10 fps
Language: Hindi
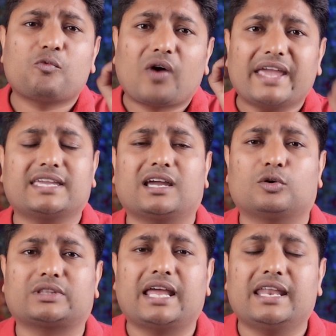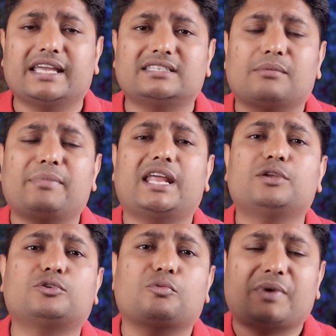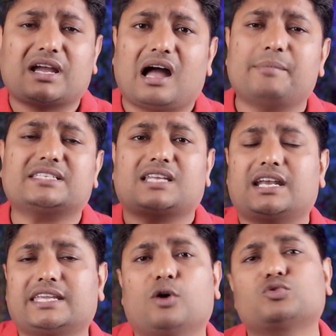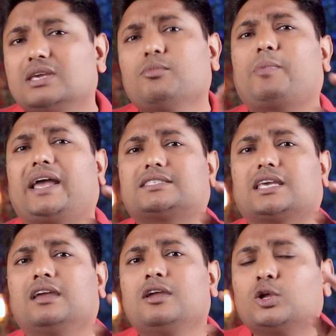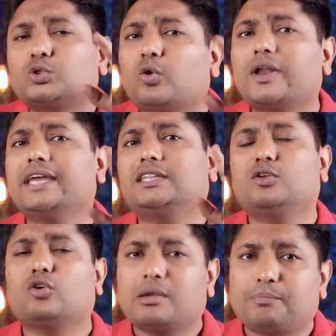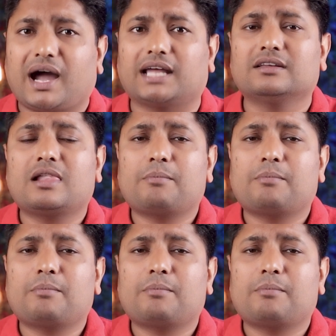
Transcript: का वाई क्या होता है लेकिन जब मैंने यूट्यूब पे काम स्टार्ट किया उसी मोबाइल से थोड़े ही दिनों के बाद